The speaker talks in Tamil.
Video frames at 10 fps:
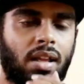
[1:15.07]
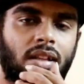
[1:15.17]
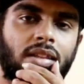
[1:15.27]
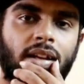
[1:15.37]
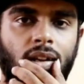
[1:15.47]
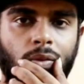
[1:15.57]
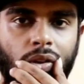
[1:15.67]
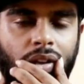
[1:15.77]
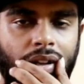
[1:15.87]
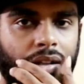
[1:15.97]
எந்த தியேட்டர்
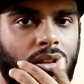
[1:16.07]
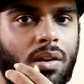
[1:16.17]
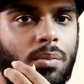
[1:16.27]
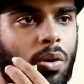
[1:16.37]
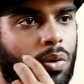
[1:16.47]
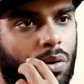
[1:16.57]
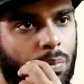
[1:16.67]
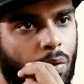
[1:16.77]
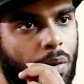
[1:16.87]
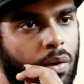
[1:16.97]
ஓனராக இருந்தாலும்
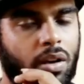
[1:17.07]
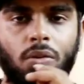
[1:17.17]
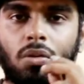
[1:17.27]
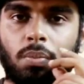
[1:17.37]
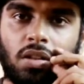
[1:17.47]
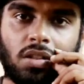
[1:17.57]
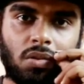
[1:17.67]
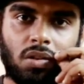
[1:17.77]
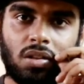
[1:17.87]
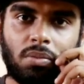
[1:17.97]
அவங்களோட ப்ராப்பர்ட்டிக்கு ஒரு
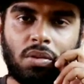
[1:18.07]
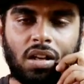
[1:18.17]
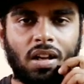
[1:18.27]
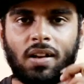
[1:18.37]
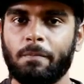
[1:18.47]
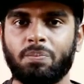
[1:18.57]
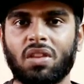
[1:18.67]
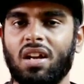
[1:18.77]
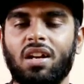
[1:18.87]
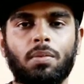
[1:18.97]
பிரச்சனை வருது அப்படின்னா
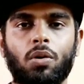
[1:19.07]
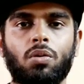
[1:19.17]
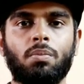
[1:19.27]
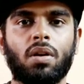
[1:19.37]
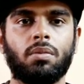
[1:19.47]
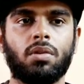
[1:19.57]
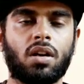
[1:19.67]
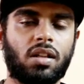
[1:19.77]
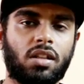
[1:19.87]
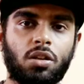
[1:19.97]
கண்டிப்பாக ஒன்றும் பண்ண
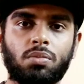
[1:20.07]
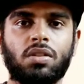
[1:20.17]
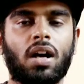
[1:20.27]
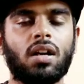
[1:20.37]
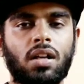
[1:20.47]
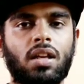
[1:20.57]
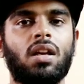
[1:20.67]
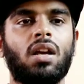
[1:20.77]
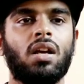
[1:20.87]
முடியும் அதையும் தாண்டி